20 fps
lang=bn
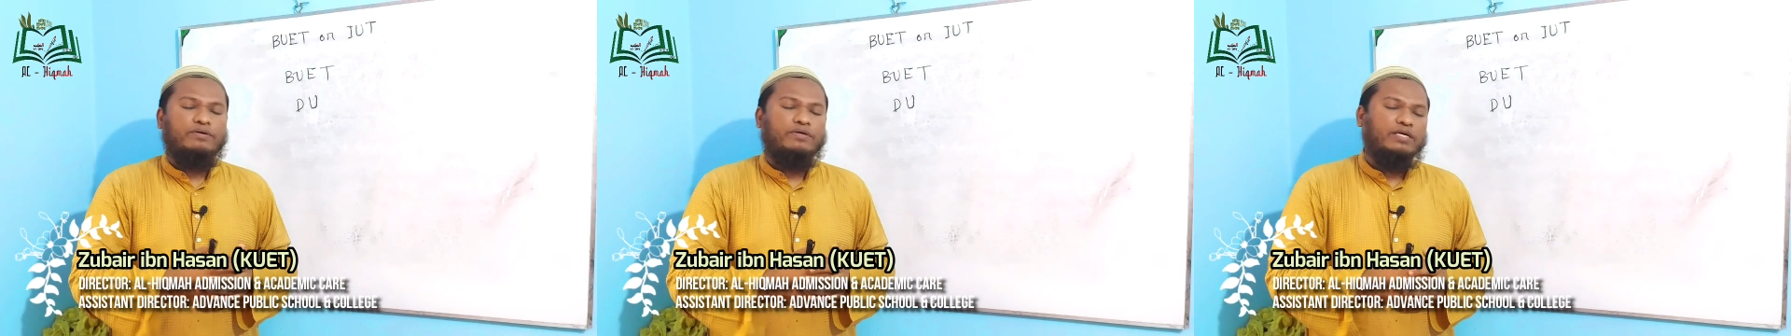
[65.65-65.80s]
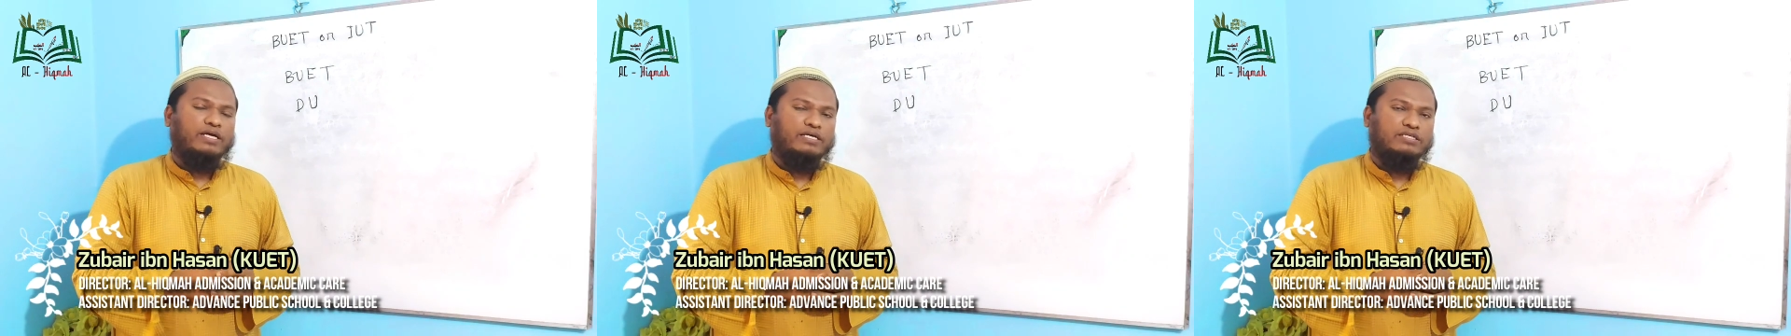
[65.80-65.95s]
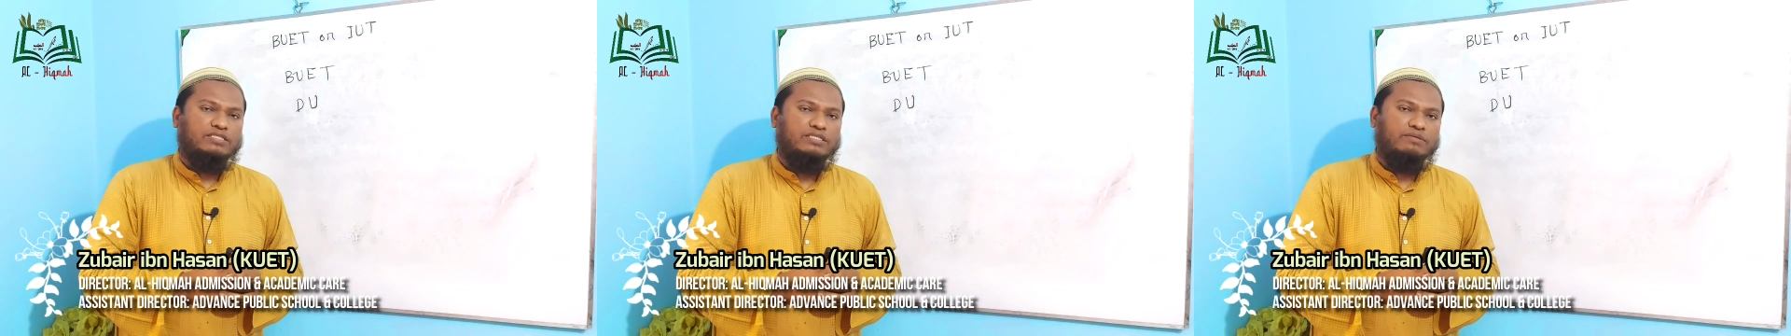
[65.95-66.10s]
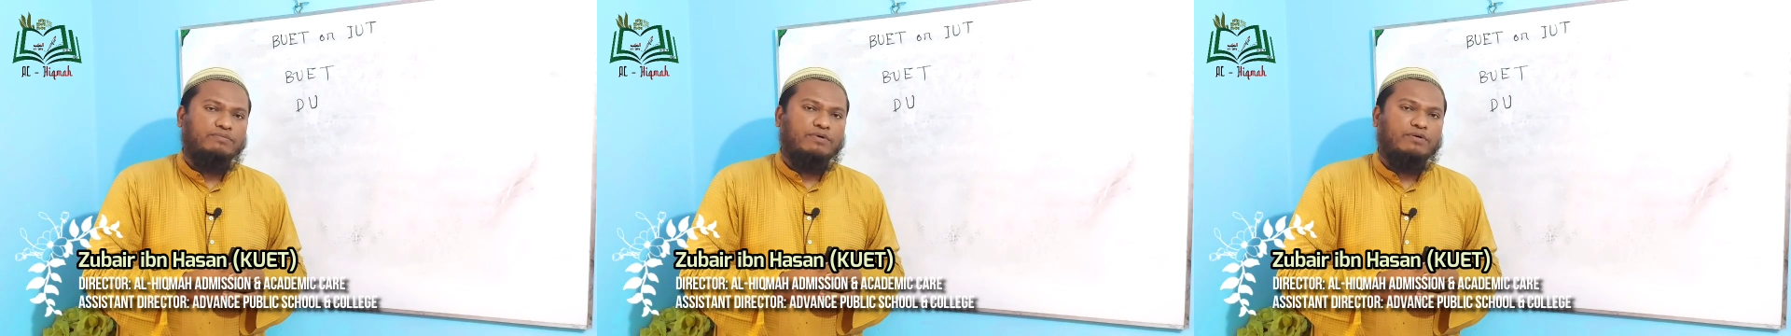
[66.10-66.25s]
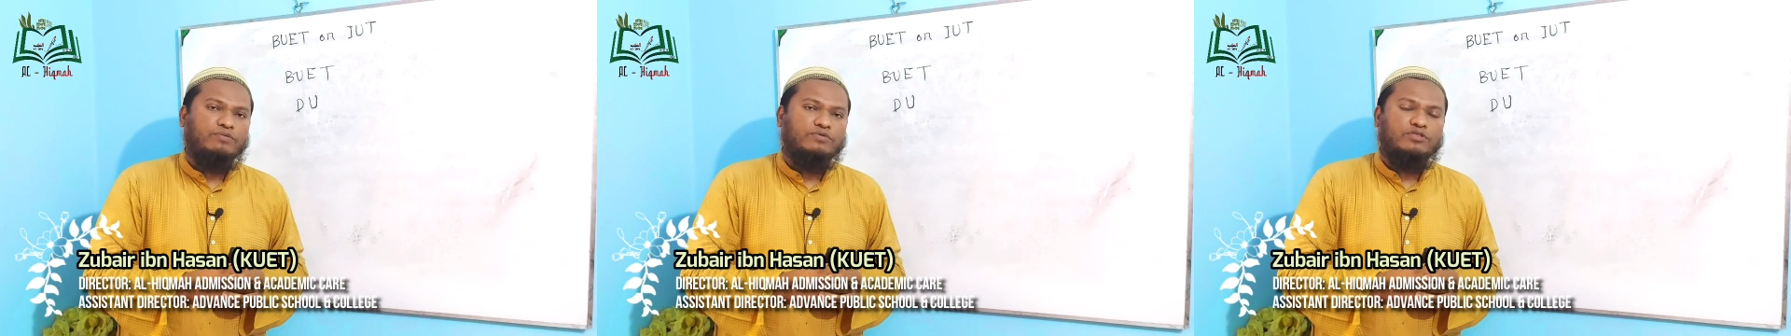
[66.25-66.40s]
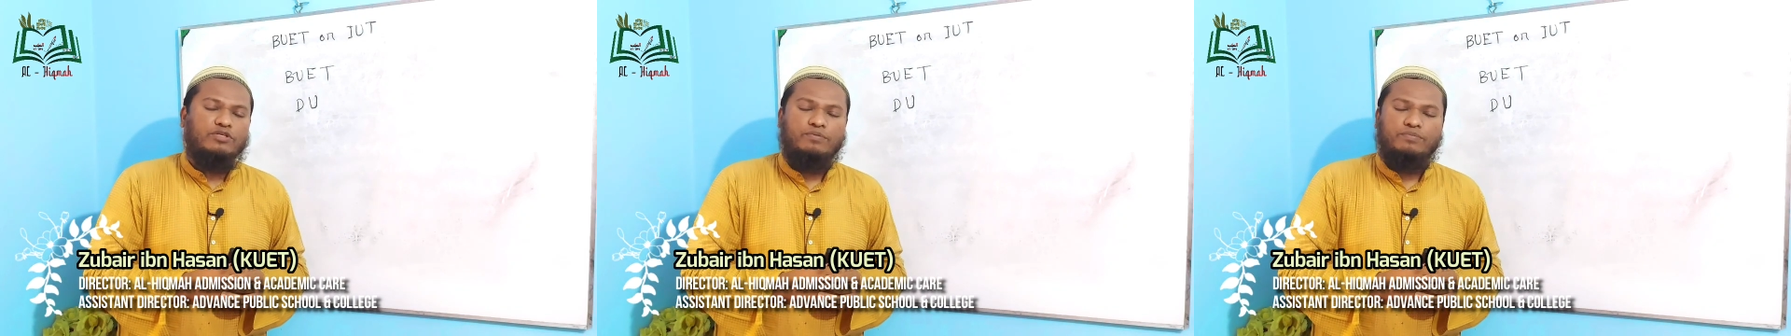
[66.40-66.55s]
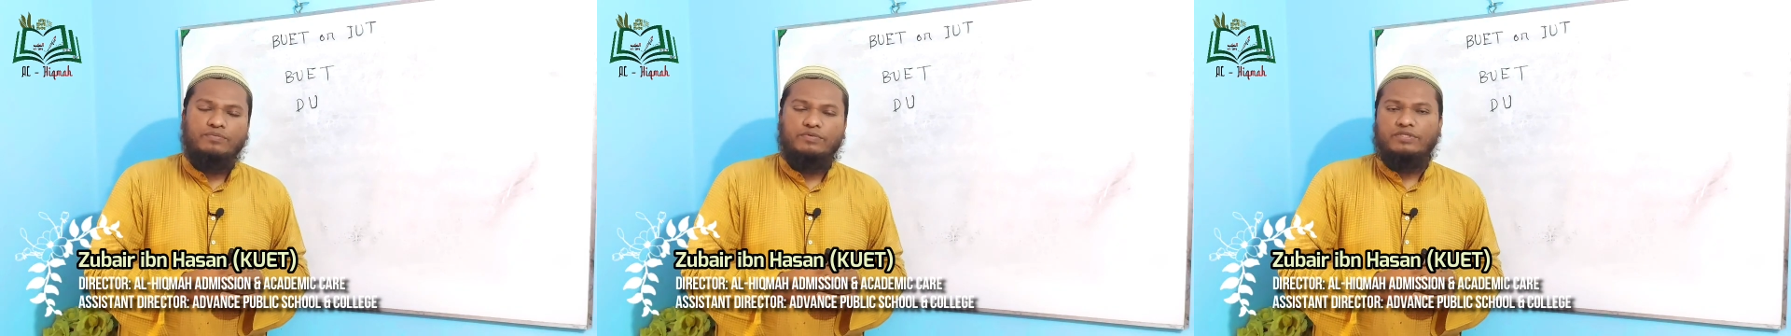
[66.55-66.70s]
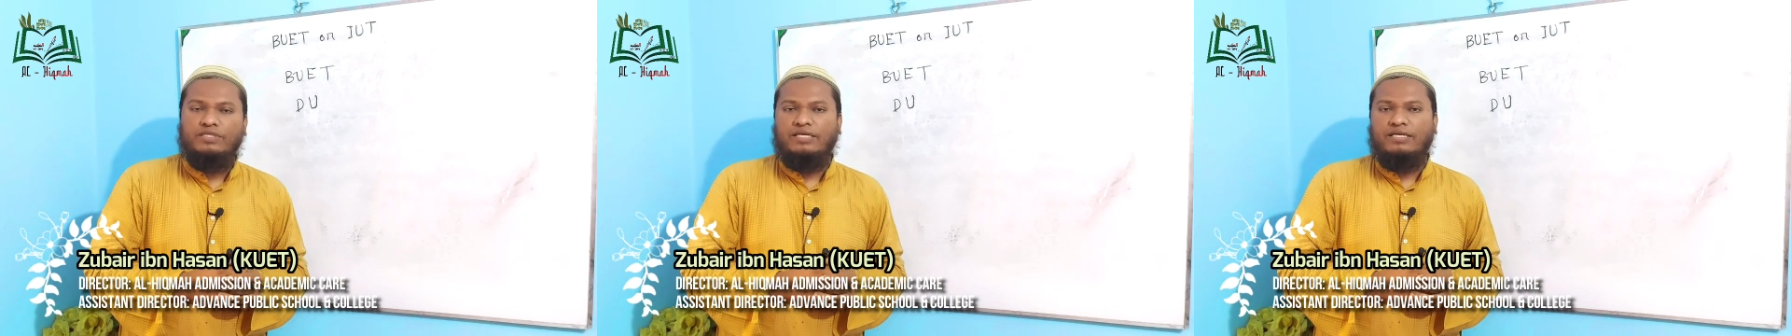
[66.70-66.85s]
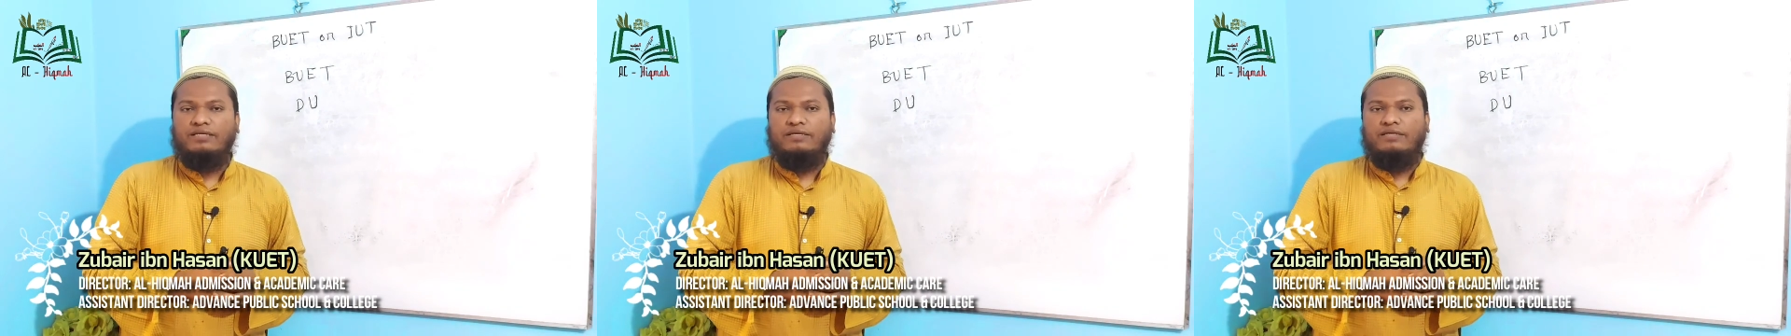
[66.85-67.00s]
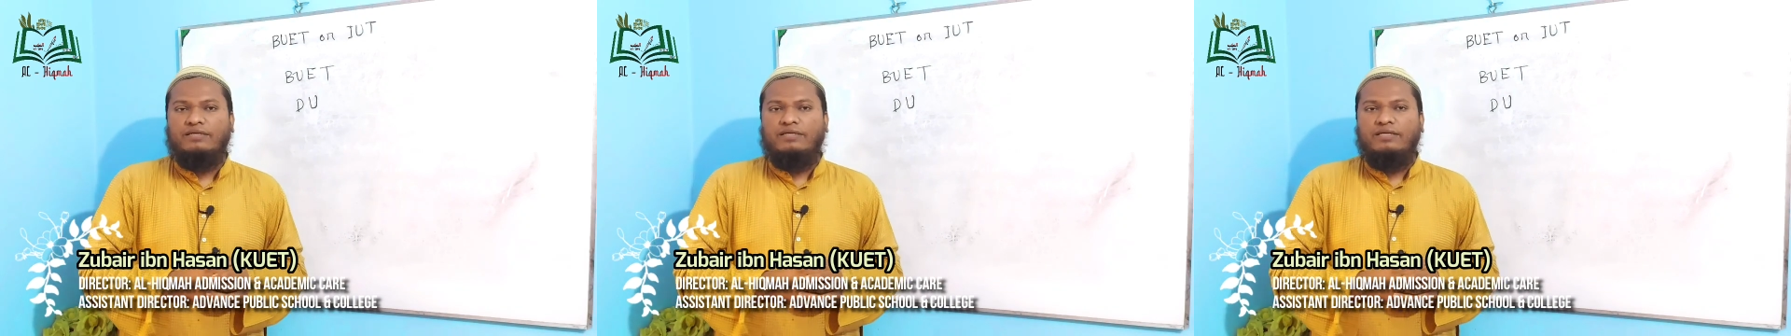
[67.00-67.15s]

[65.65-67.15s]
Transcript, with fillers: হয়ে আসতে পারবো স্বপ্ন থেকে